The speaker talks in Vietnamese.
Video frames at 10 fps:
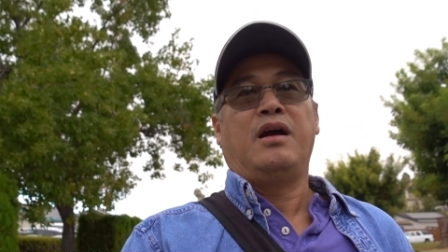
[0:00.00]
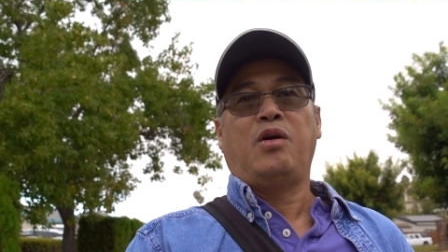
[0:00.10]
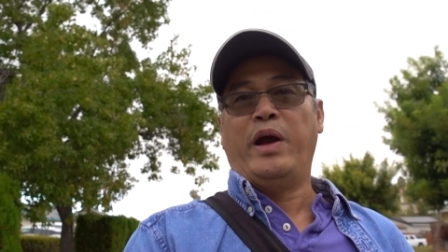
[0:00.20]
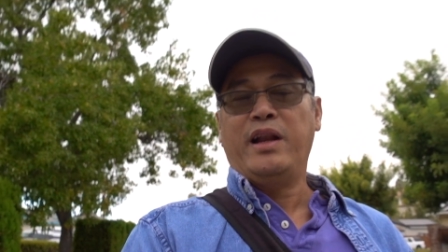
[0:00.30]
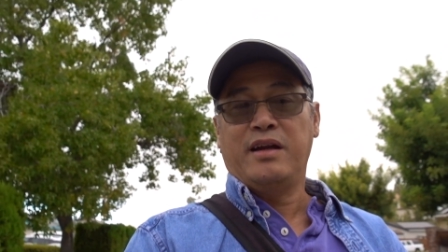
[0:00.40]

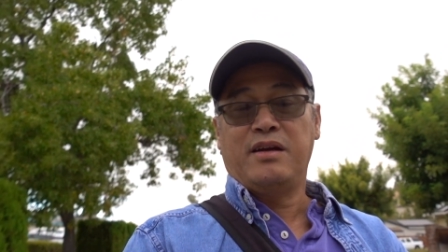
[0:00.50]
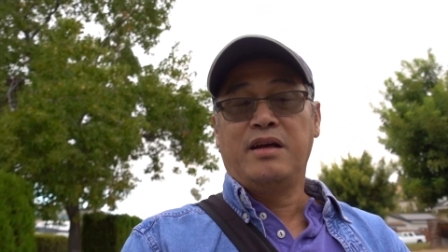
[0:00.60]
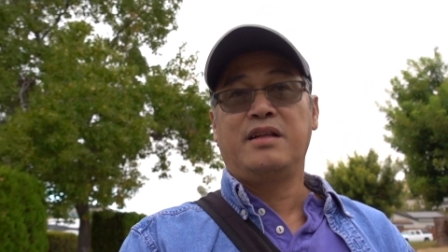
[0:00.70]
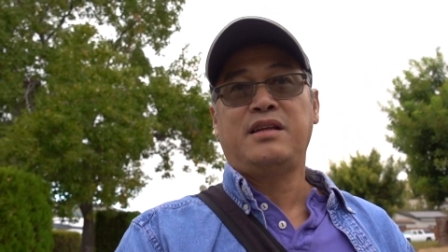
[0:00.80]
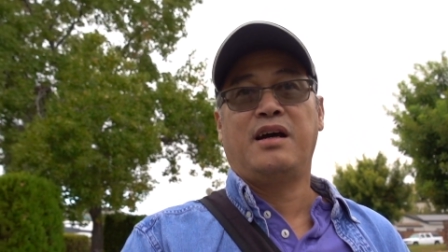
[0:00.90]
Khỏe lại rồi,
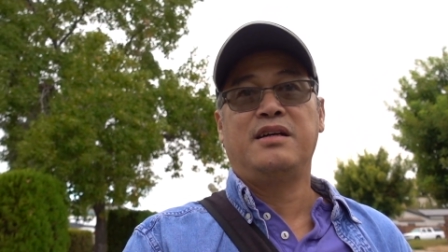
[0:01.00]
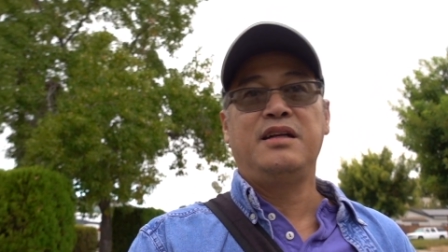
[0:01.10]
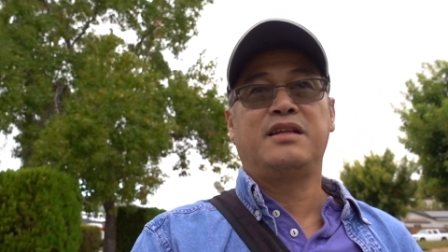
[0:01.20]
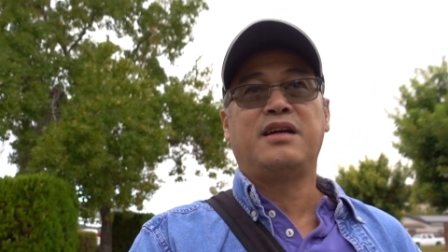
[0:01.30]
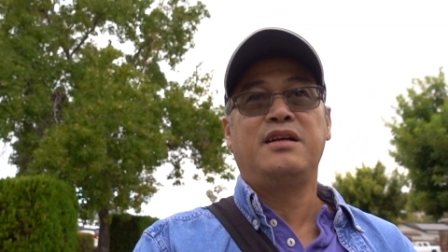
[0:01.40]
hít thở
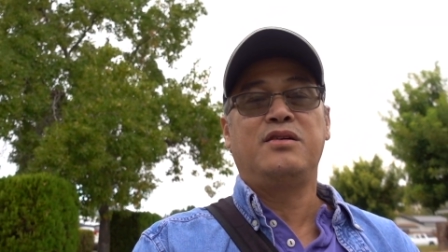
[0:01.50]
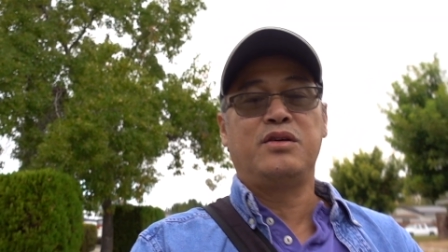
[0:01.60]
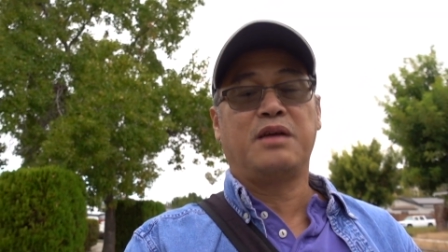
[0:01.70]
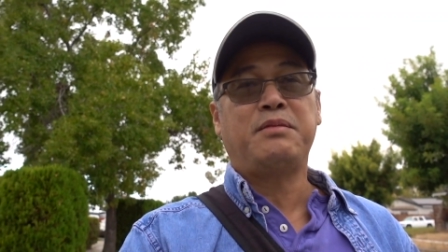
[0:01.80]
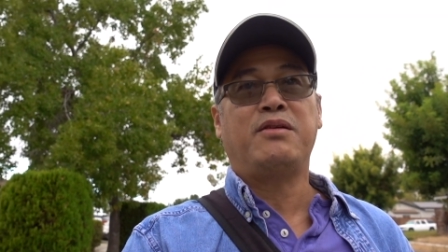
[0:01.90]
đi tới
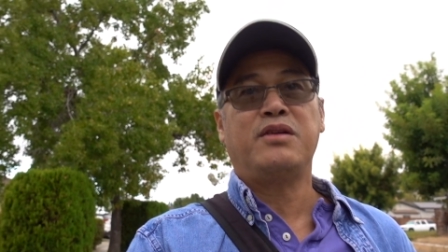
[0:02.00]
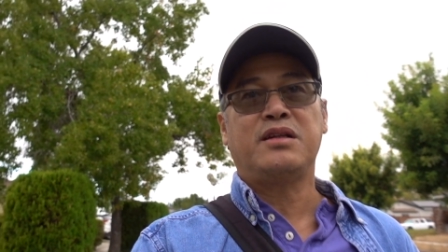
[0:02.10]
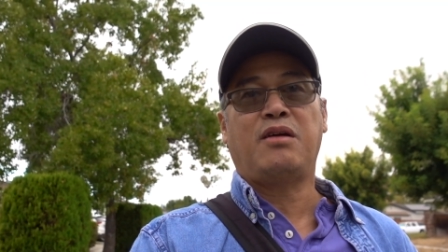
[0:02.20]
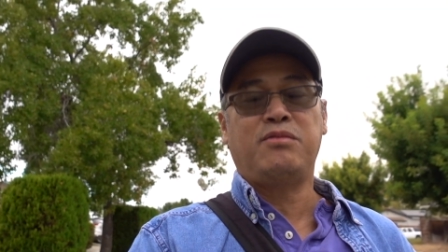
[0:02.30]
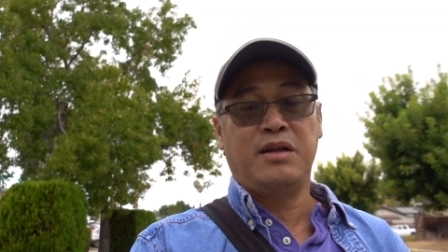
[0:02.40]
lui cái máu nó
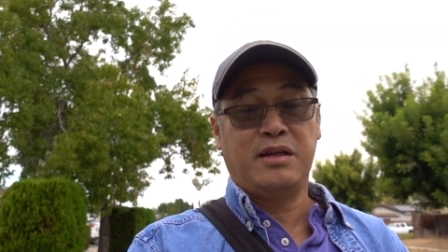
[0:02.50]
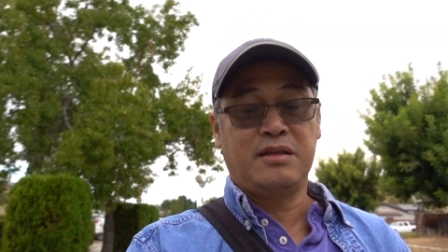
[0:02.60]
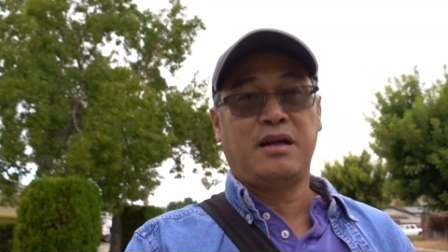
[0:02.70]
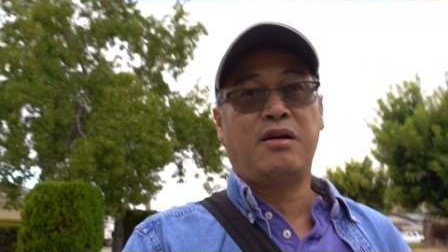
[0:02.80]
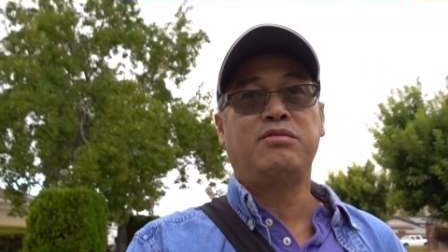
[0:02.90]
thông
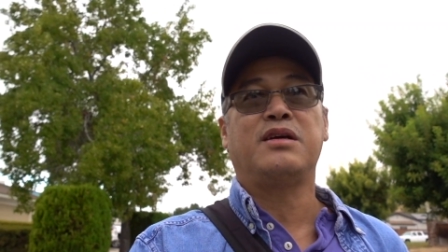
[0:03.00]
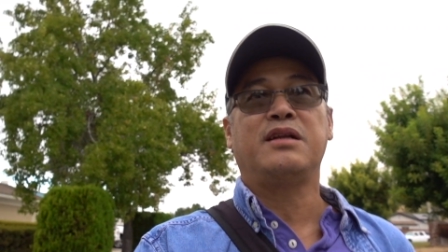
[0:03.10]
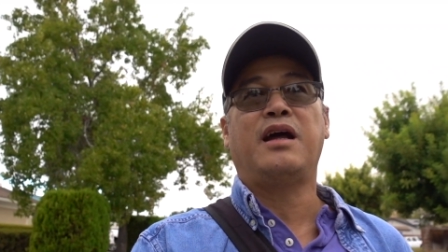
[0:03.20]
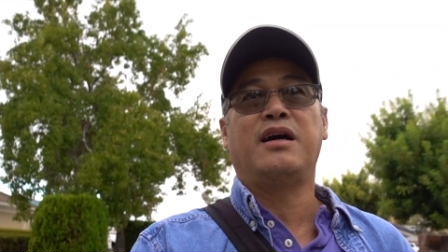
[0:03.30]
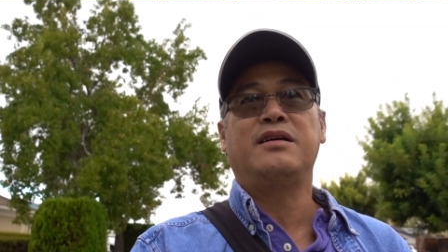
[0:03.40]
lên ốc nó
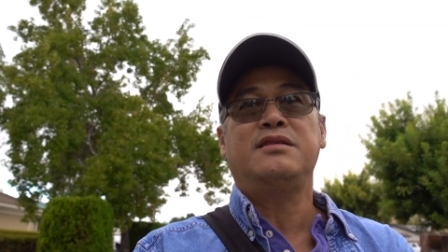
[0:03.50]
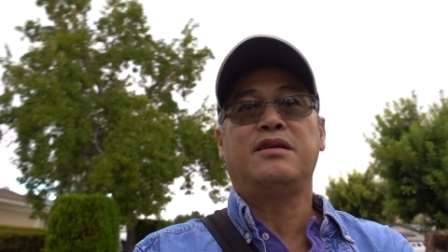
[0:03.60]
đỡ.